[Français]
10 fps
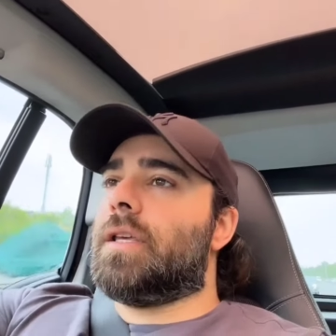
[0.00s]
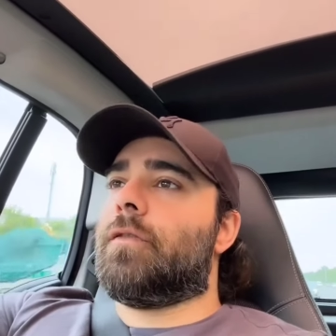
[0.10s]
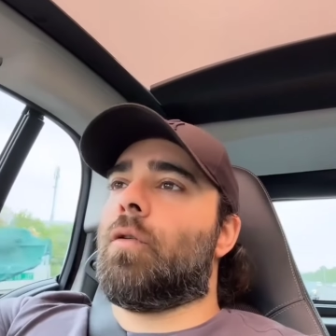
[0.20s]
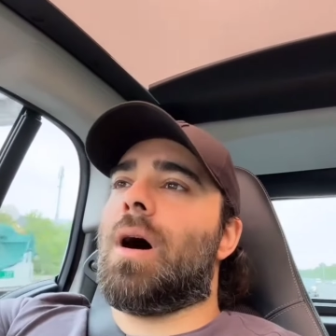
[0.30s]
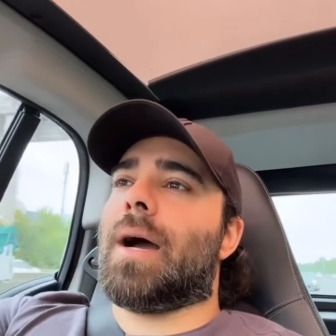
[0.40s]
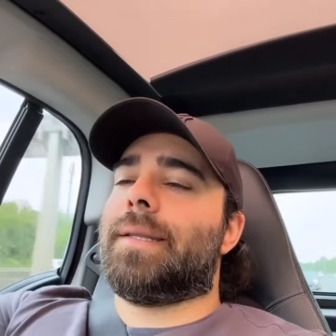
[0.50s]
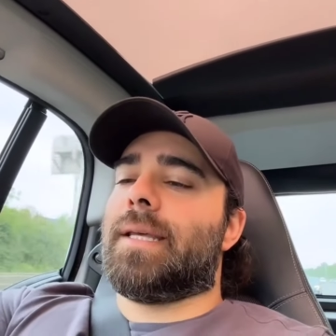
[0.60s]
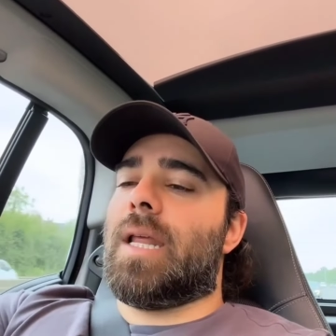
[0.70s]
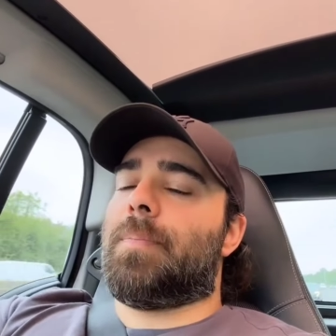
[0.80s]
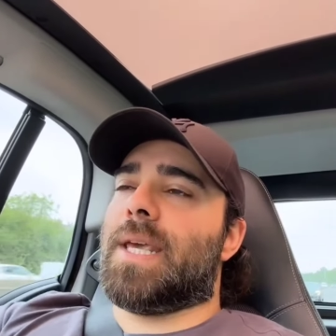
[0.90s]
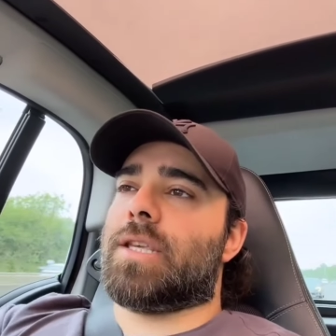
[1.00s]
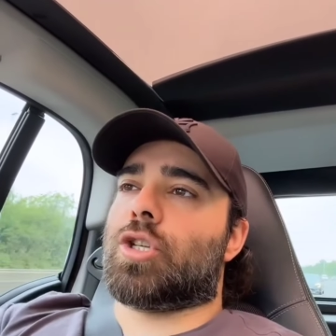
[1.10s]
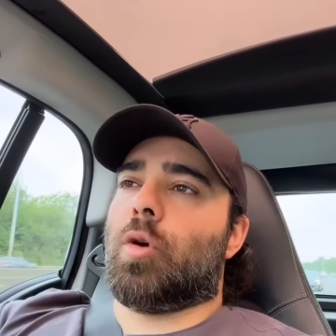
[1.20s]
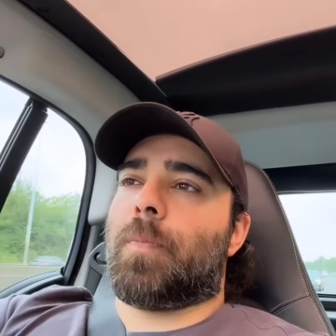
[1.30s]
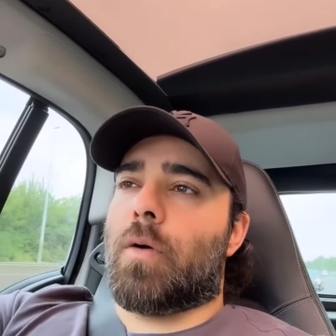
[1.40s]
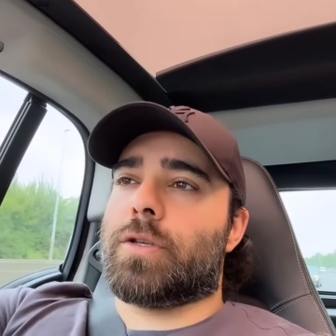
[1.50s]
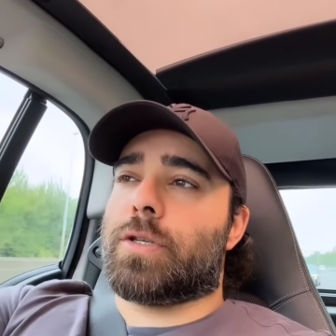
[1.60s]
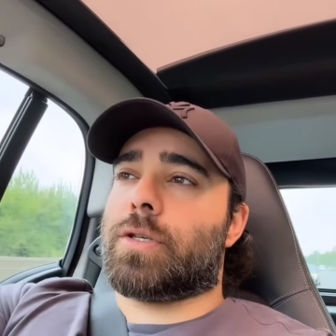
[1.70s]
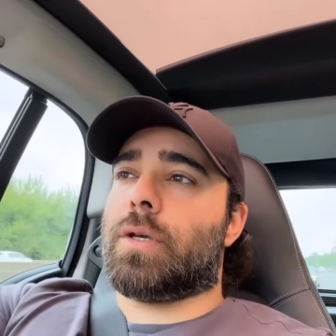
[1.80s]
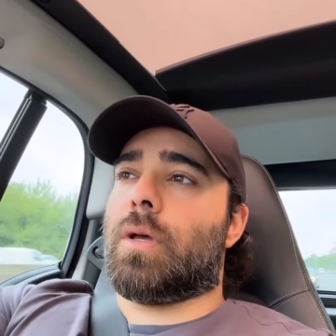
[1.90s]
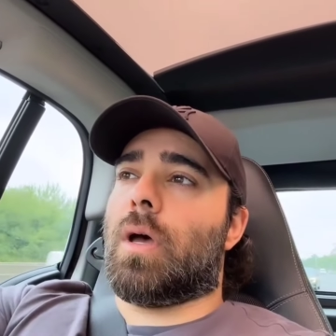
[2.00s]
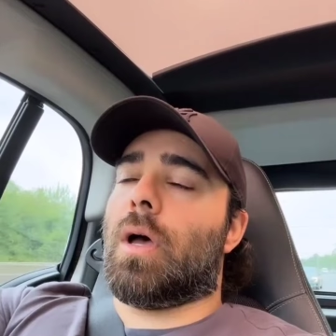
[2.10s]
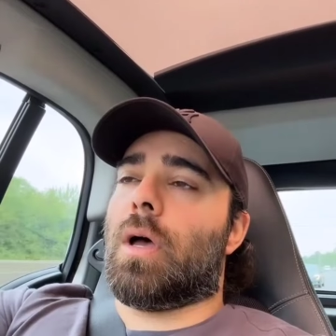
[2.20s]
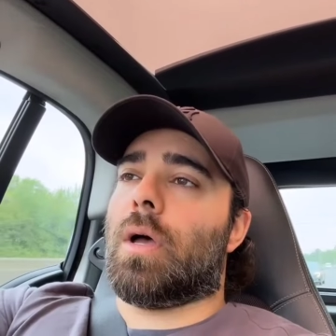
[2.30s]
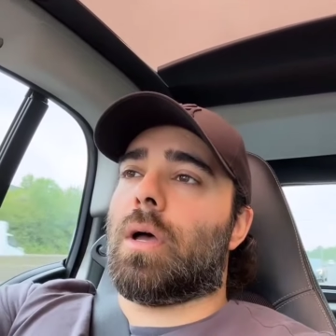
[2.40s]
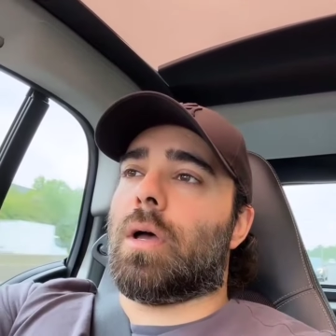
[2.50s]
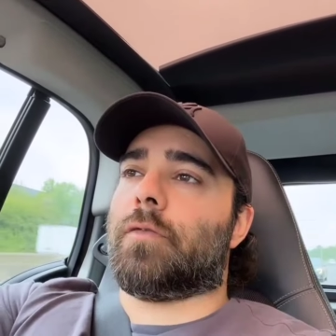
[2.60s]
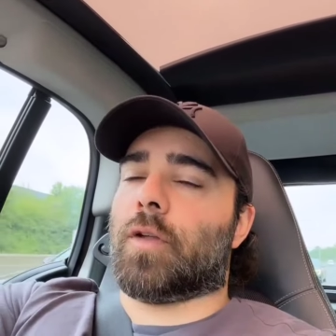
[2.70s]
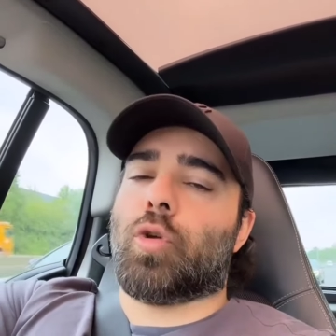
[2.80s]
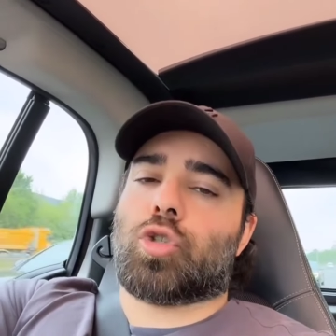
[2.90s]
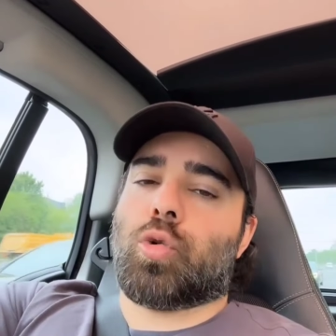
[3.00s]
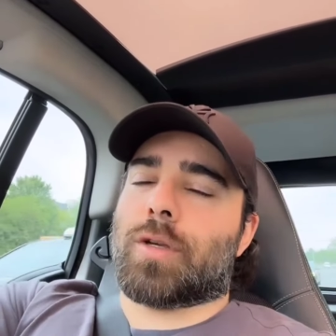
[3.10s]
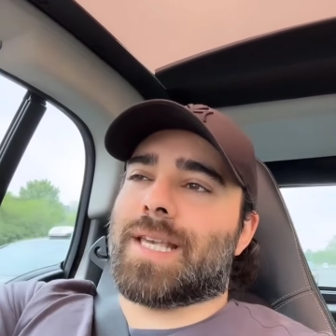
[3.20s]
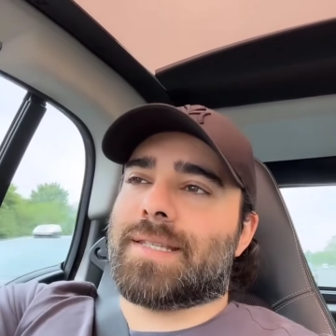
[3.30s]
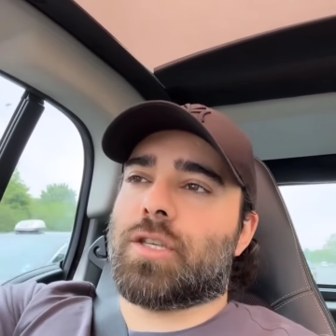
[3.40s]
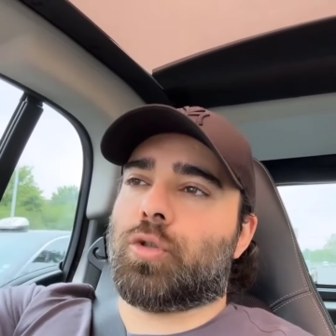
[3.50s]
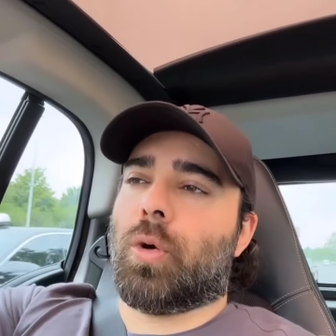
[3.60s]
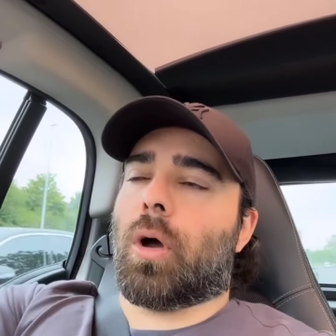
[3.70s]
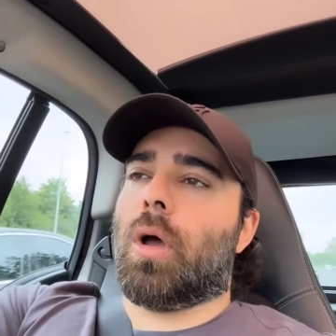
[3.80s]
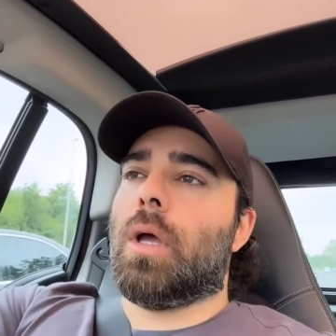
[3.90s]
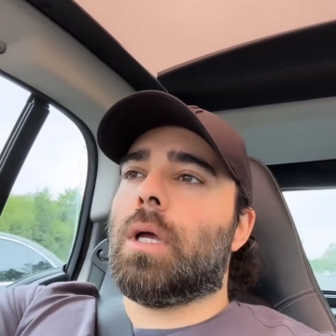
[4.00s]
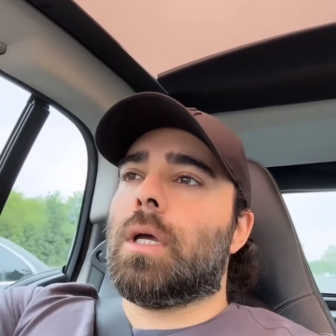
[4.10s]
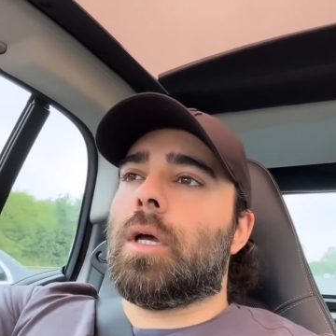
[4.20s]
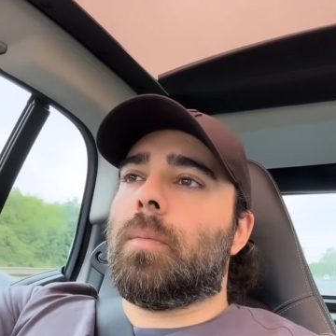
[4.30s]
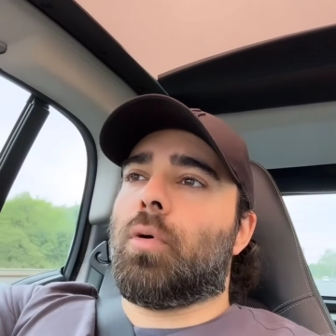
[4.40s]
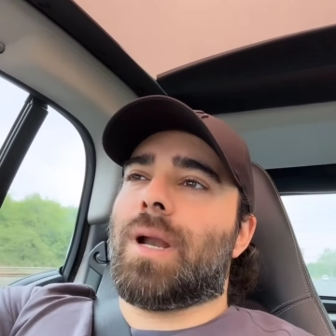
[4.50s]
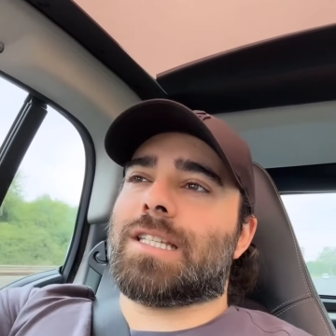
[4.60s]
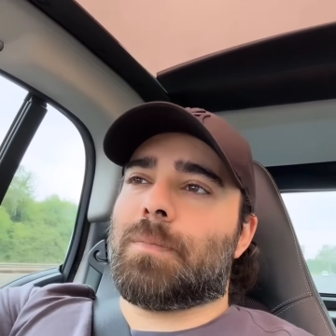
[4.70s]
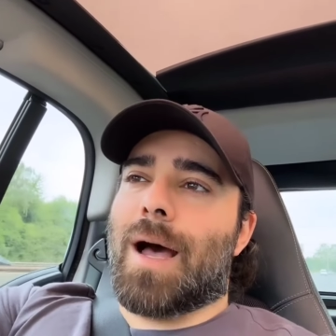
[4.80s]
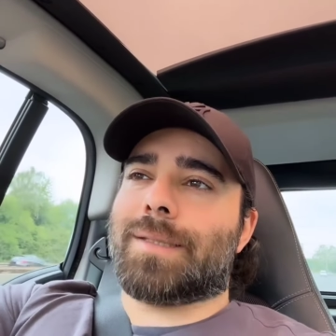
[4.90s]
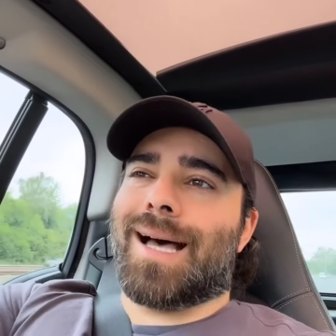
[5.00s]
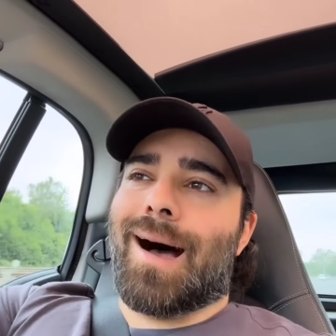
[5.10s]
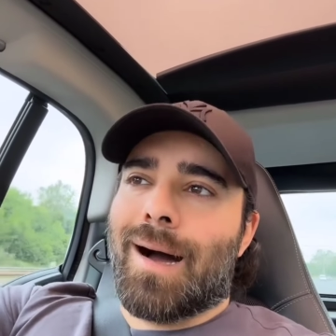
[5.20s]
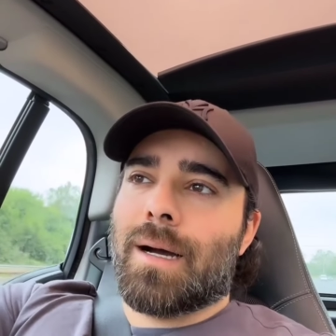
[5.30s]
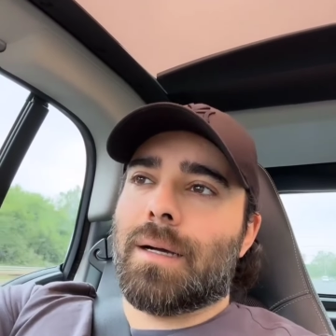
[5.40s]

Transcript: vont arrêter les pièces, je pense, euh, enfin de source, ça c'est sûr, pour la Smart 1.